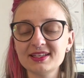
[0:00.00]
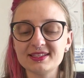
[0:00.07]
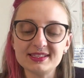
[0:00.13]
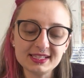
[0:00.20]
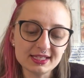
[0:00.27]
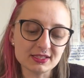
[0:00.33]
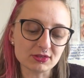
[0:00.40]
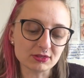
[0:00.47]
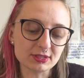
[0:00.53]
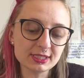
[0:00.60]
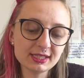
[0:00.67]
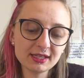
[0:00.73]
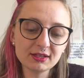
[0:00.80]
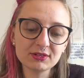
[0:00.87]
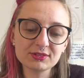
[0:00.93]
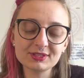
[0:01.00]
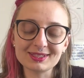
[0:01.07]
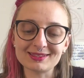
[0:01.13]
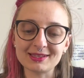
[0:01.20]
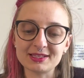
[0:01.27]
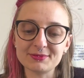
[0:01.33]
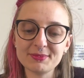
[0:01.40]
sí, son ciclos de
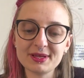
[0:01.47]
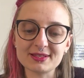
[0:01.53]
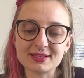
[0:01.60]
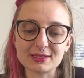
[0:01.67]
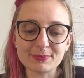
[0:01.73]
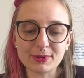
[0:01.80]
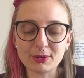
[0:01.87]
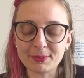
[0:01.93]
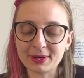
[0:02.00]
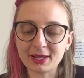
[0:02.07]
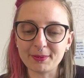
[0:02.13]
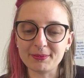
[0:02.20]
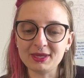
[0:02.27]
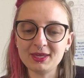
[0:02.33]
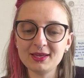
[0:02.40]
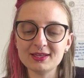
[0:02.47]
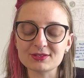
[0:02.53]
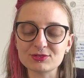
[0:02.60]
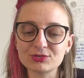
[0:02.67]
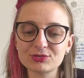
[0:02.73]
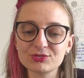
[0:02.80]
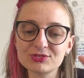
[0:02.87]
seis meses, pero para mí
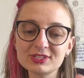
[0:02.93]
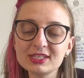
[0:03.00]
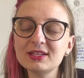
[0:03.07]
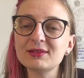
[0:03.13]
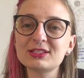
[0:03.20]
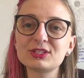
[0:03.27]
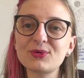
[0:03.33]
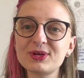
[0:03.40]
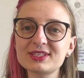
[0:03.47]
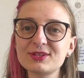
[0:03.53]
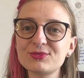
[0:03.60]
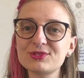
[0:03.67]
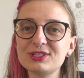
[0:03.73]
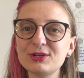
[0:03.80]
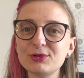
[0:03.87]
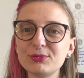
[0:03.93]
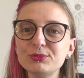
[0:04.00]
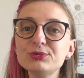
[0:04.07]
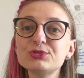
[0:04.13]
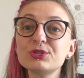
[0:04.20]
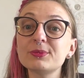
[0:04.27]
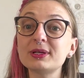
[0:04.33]
esto, es un, esto va a ser un ciclo
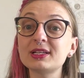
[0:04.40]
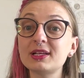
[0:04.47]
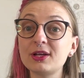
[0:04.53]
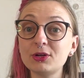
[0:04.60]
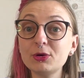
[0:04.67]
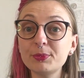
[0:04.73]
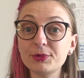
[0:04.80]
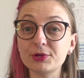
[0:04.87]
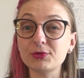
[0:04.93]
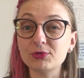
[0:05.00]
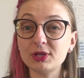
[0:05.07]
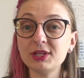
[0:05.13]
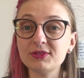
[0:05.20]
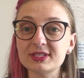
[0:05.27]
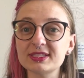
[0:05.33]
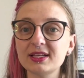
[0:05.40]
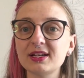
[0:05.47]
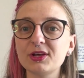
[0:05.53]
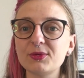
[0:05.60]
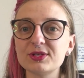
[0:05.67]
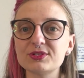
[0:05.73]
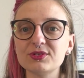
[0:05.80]
mucho más largo porque Urano está en la
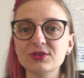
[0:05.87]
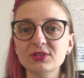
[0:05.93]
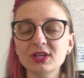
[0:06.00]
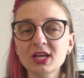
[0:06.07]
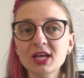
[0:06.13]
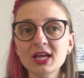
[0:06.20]
ecuación.